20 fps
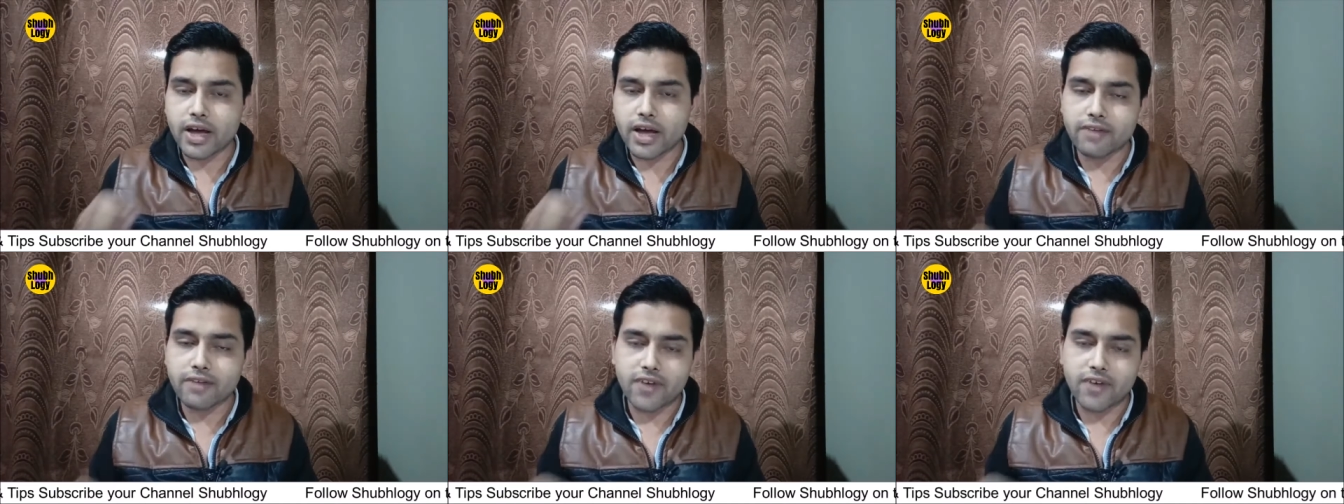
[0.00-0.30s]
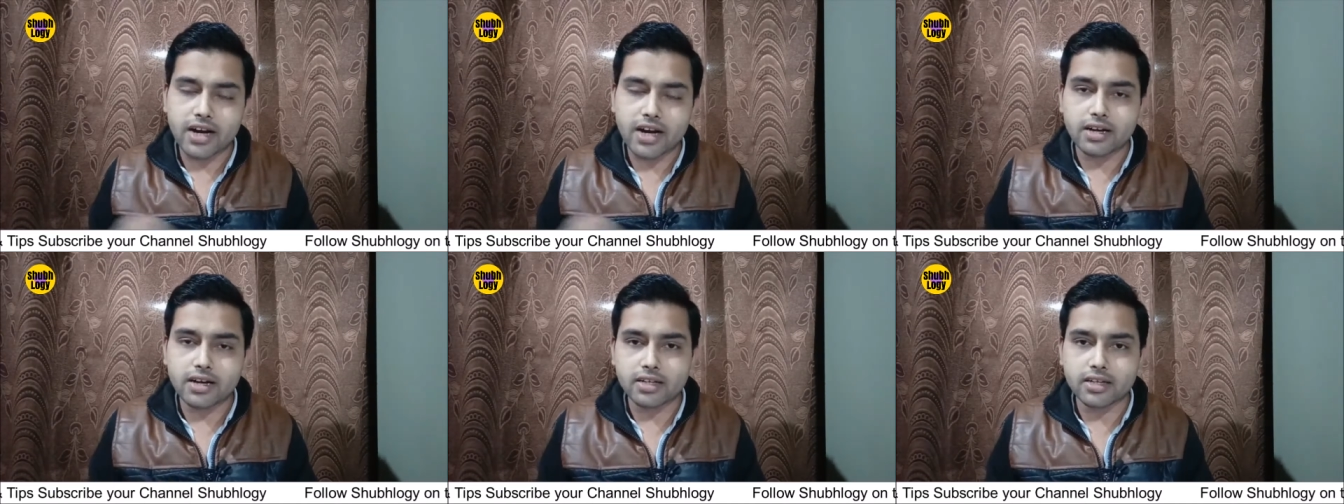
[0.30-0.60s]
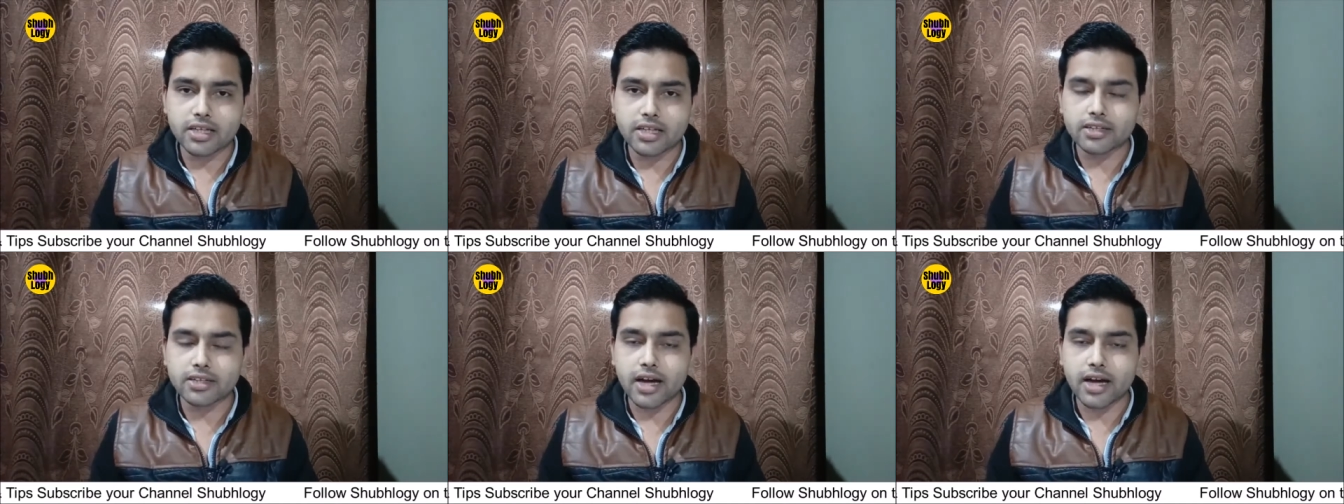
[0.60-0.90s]
वेरीफाइड
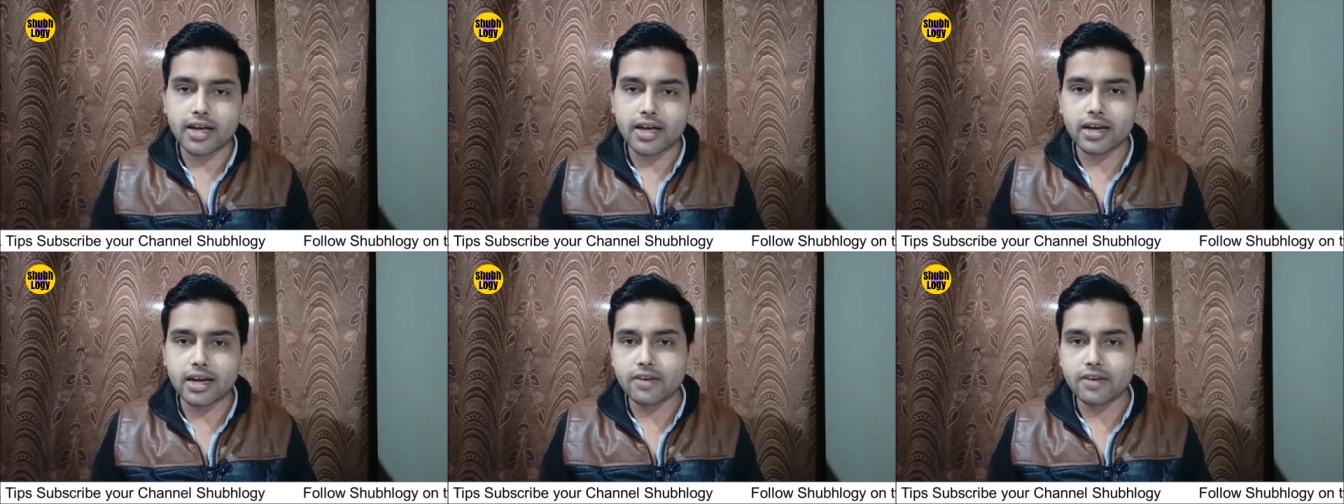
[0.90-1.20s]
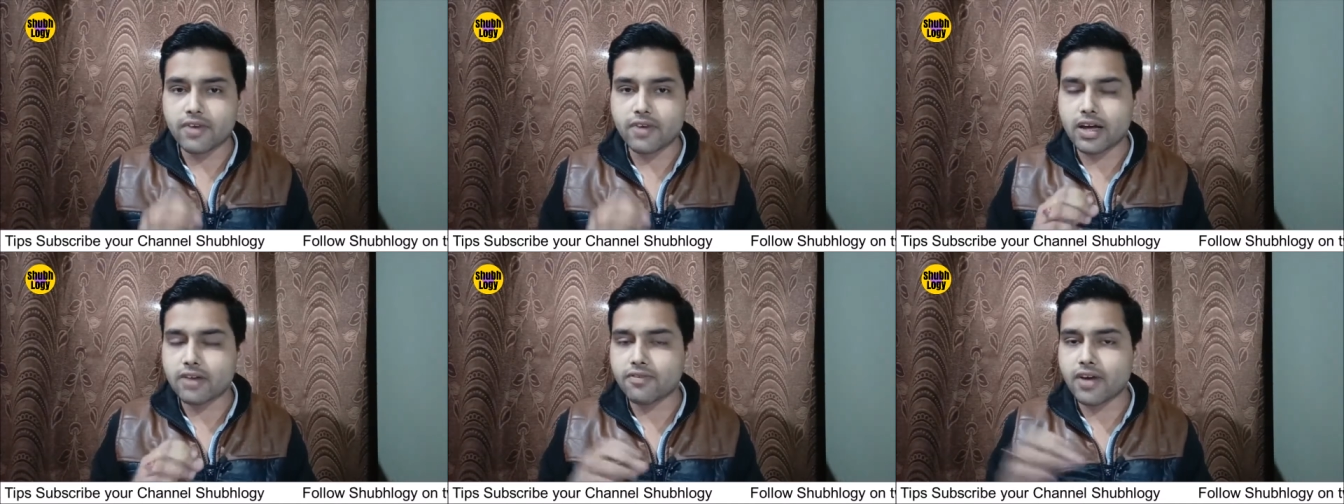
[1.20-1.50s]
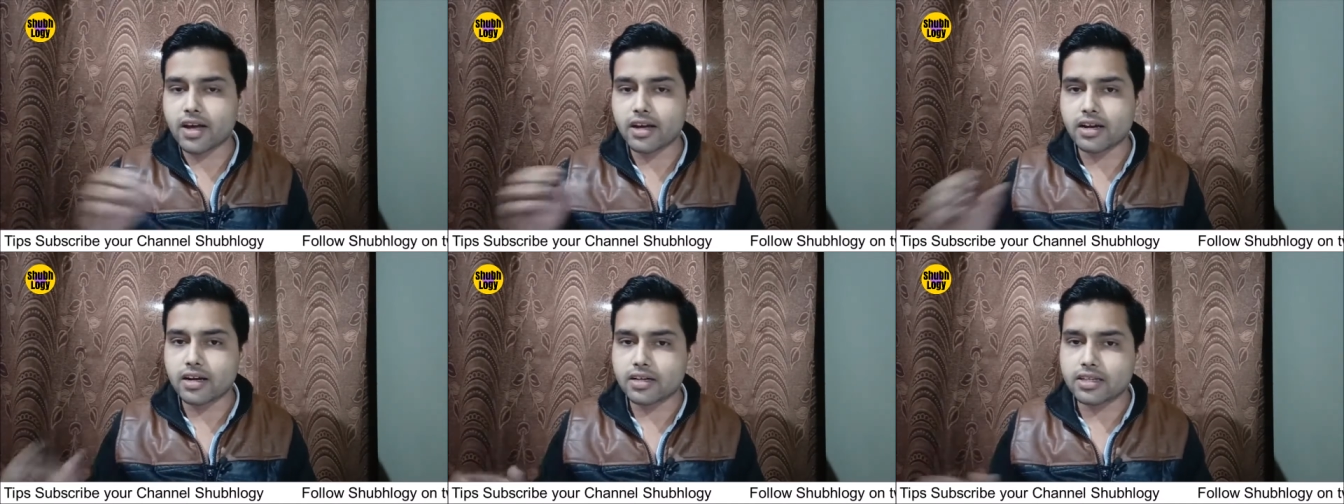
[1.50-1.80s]
कर देता है यानी कि
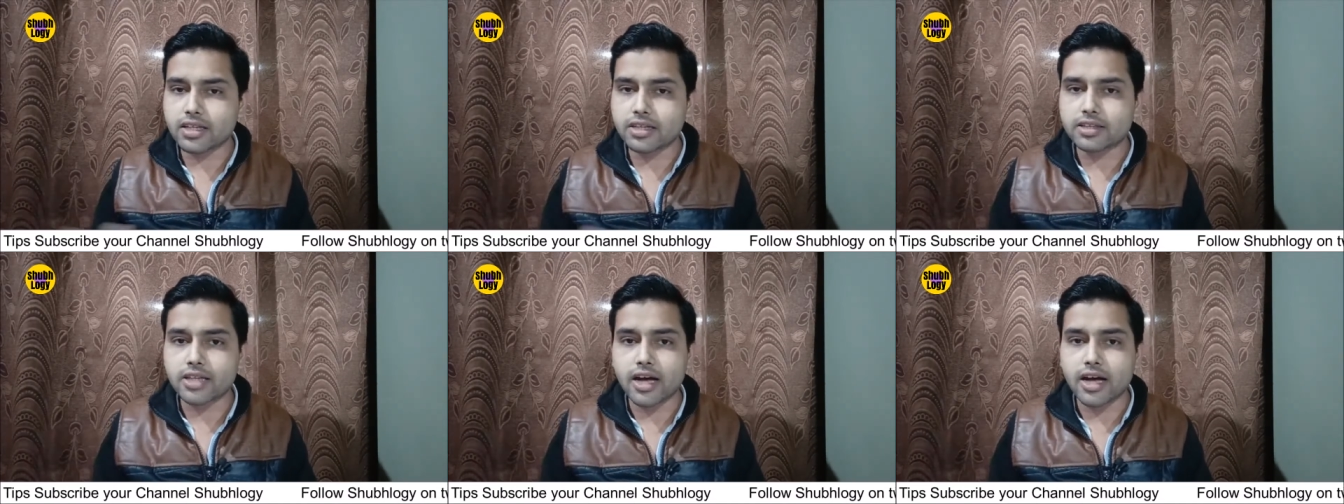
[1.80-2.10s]
वेरीफाई कर